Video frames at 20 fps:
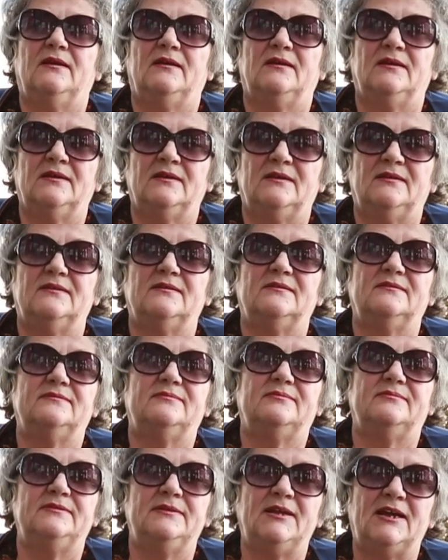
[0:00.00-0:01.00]
Э,
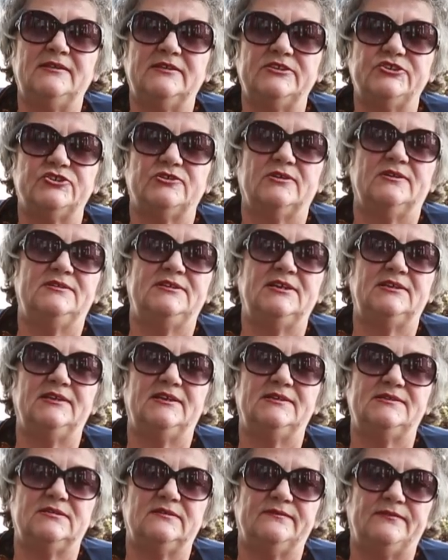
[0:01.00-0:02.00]
на ночь
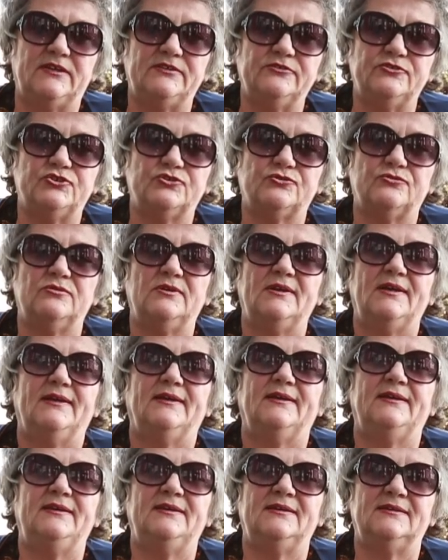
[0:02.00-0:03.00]
делаете ванночку
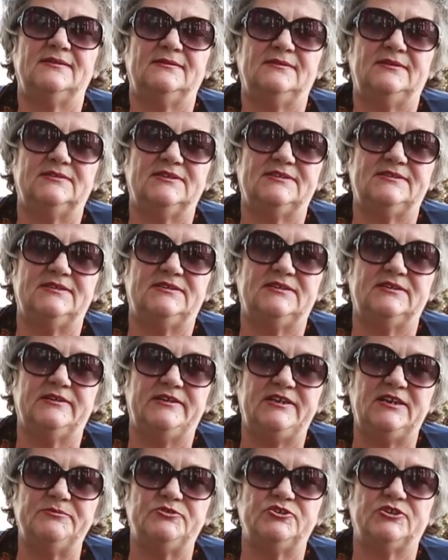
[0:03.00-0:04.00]
и наносите
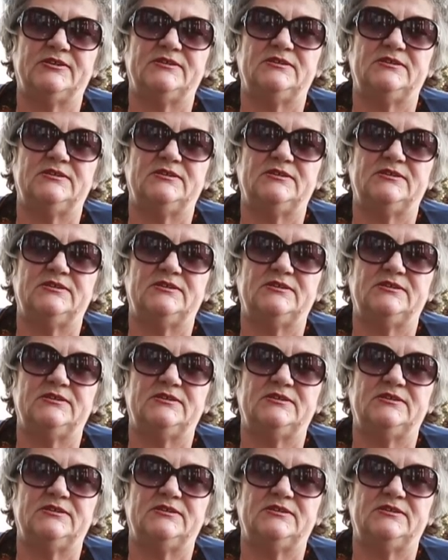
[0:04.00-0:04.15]
кремчик,